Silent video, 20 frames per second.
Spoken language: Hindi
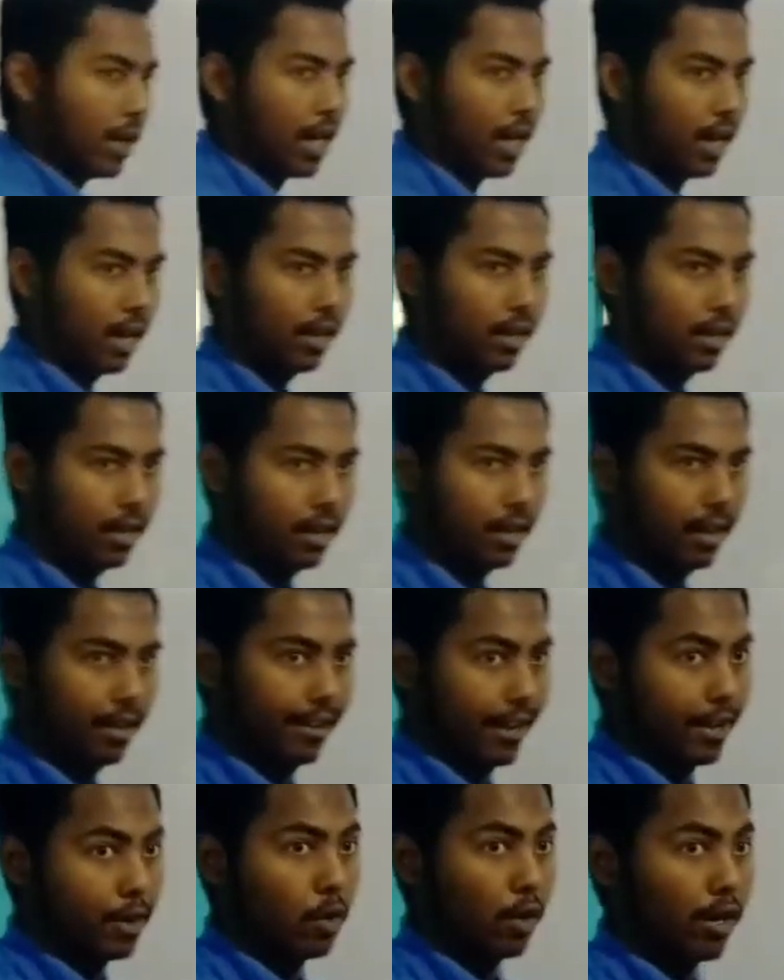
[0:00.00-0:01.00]
होगा
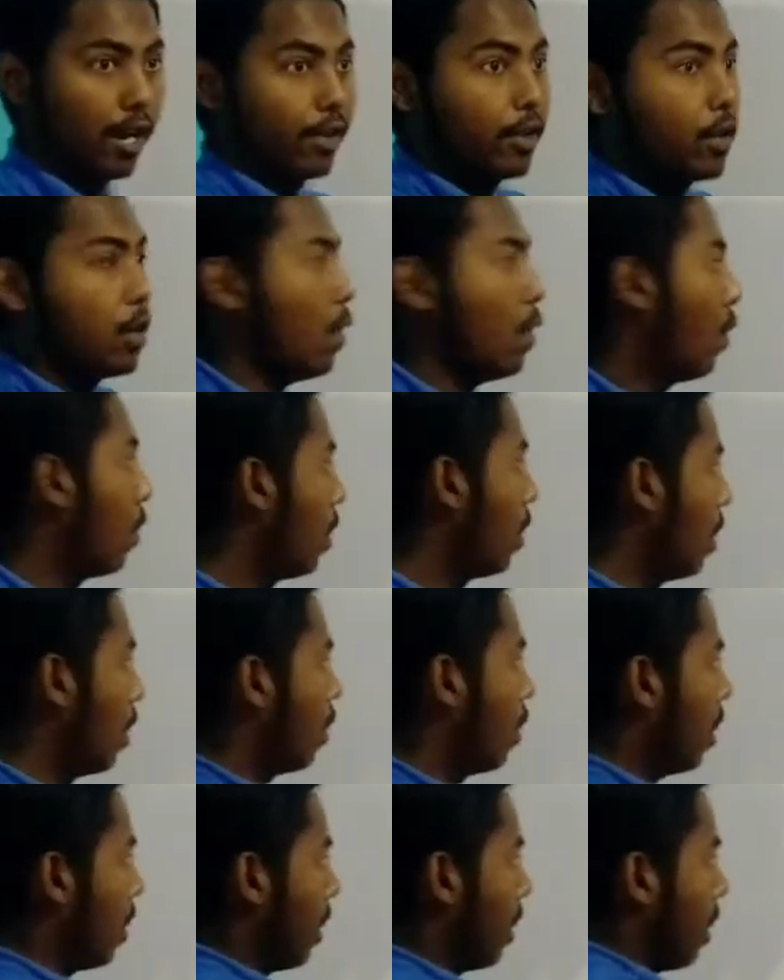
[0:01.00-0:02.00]
नहीं होगा क्यों
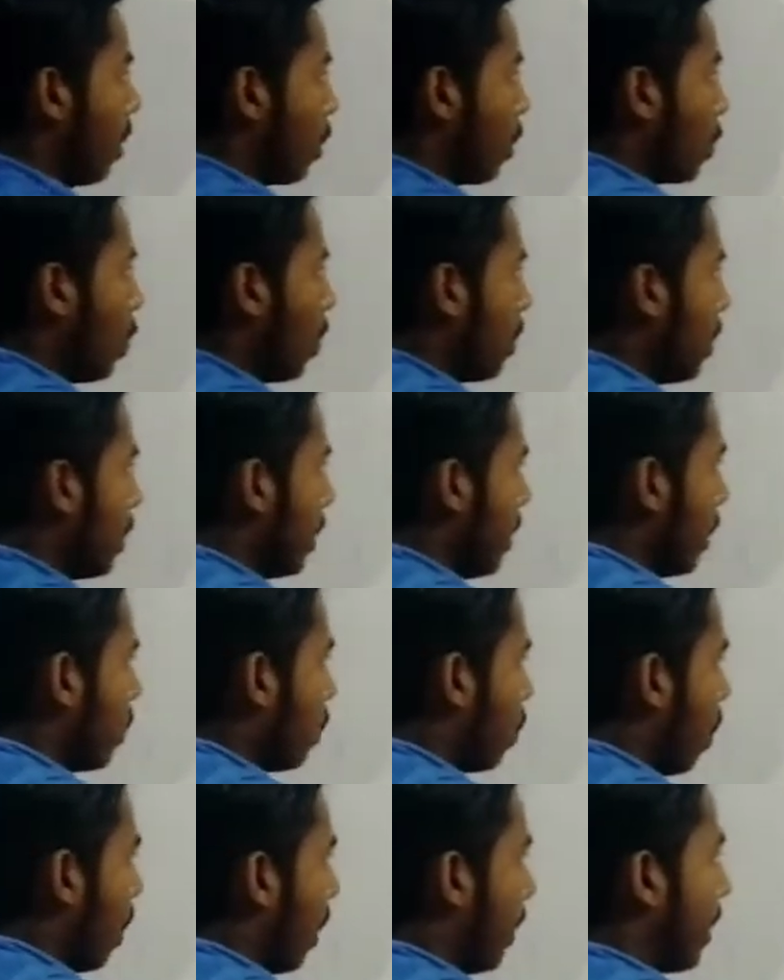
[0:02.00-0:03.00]
क्योंकि ये
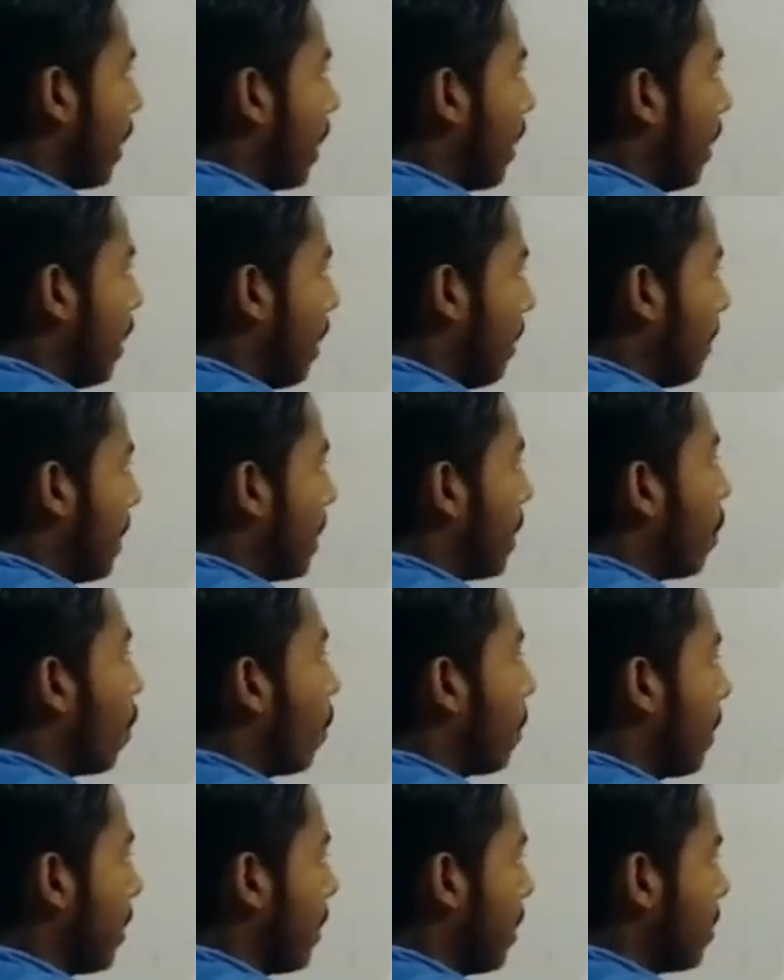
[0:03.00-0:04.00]
दो अकेले हैं मतलब
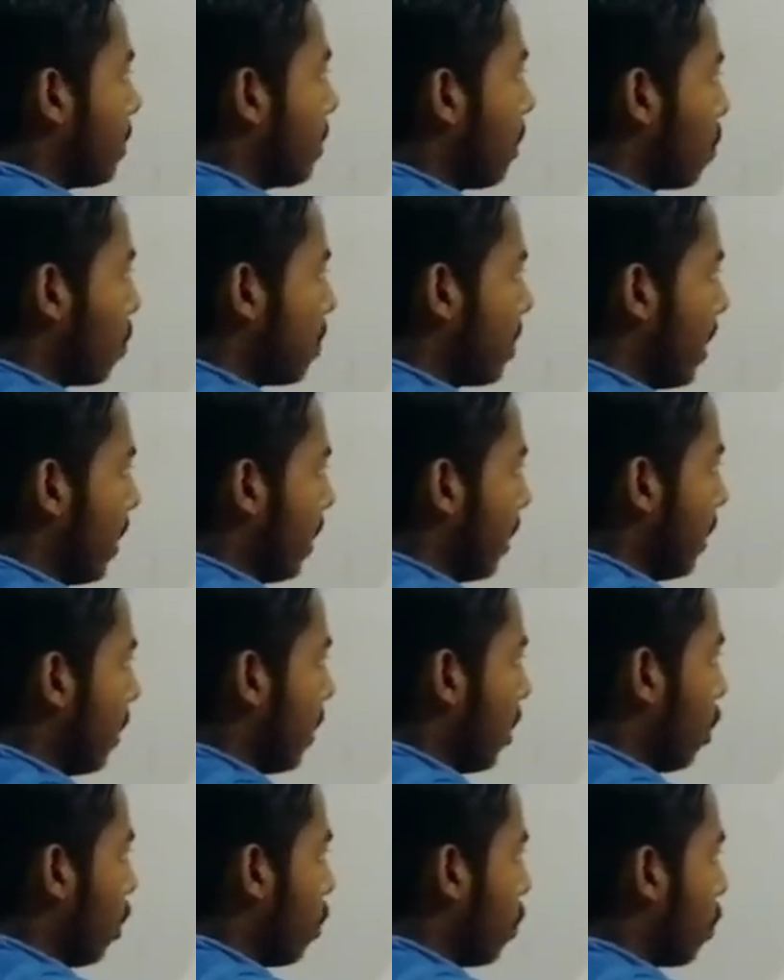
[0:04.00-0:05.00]
ओपन है इसमें कुछ है
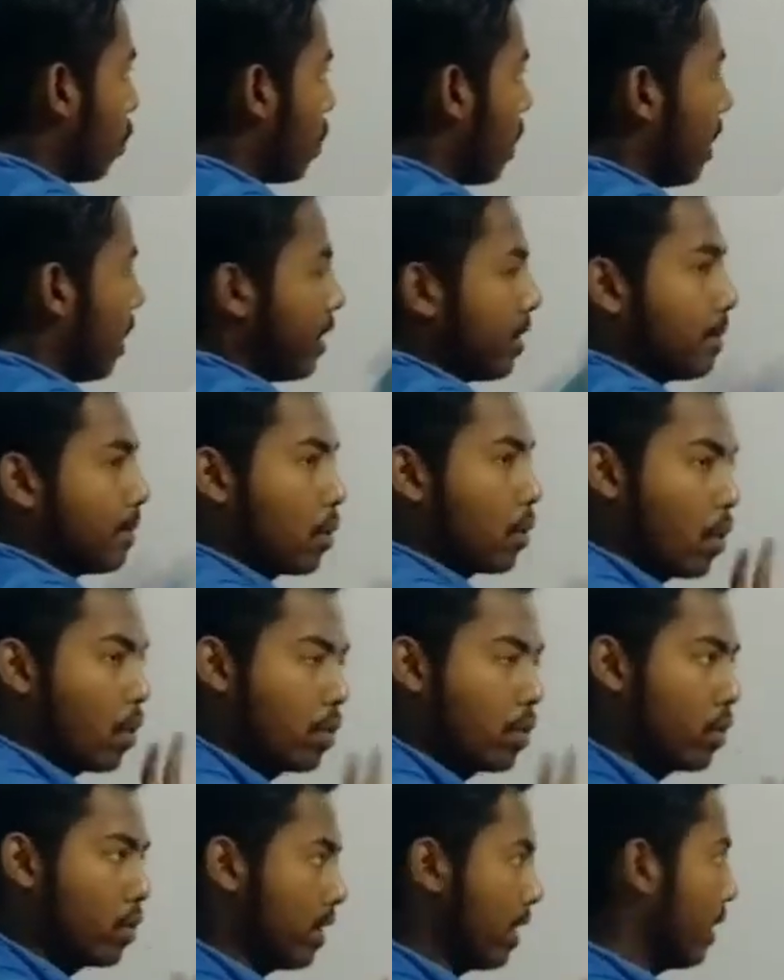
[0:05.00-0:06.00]
रूट उठ है इसमें
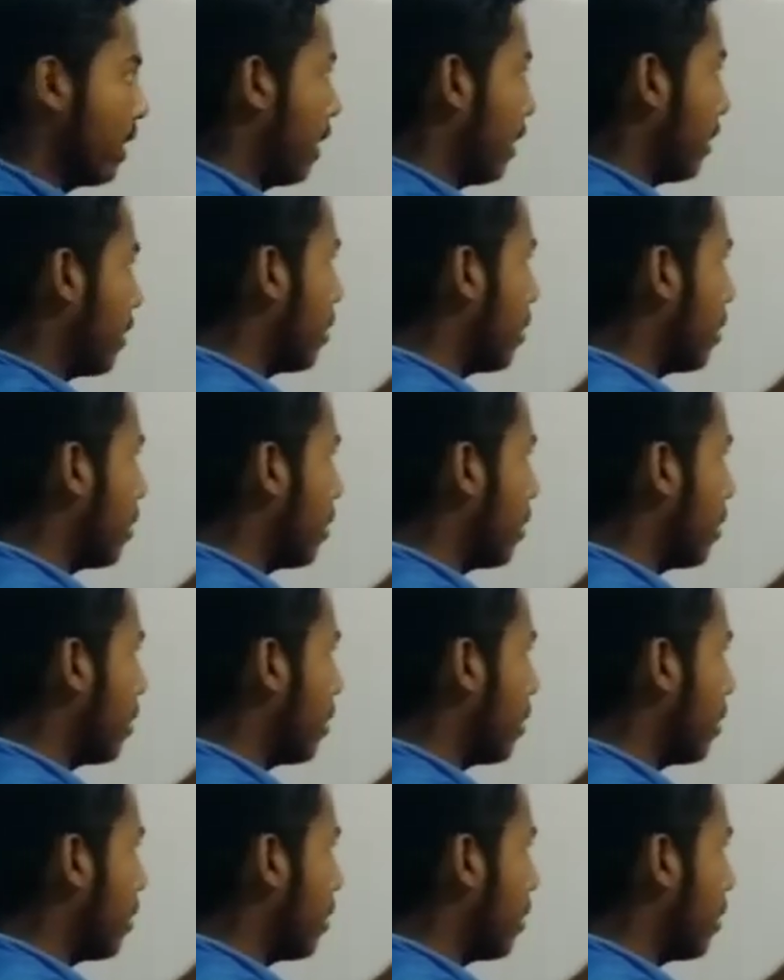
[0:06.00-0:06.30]
कोई रूट नहीं है